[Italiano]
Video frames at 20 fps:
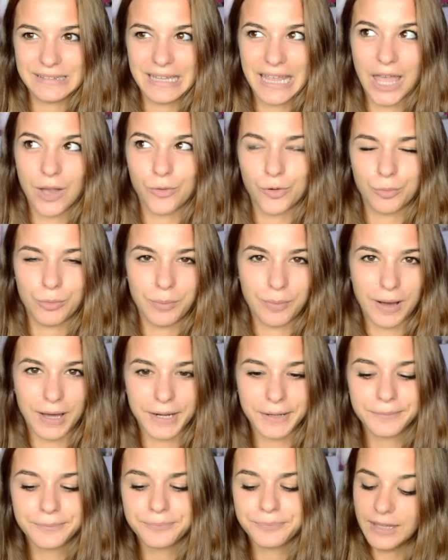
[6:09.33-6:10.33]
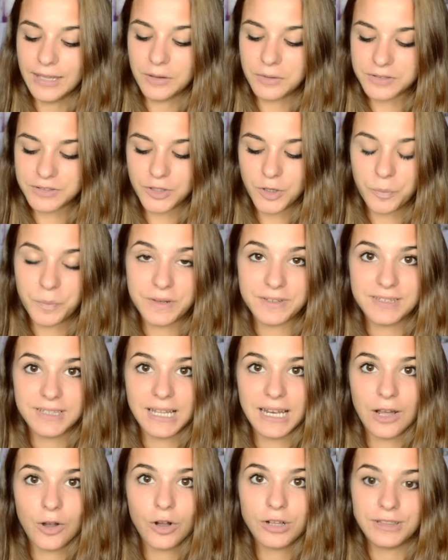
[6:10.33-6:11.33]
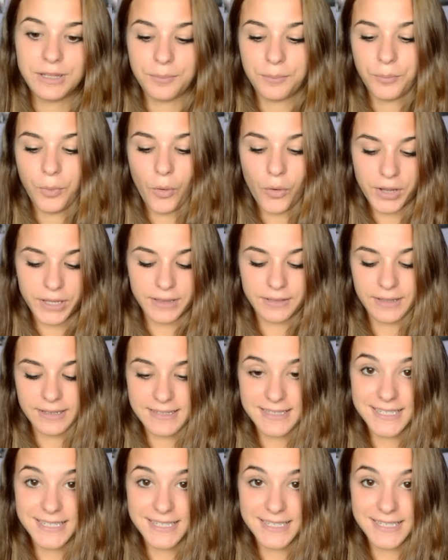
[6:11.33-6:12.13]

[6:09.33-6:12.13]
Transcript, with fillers: euro mi pare e questi li ho presi dalla Golden Point a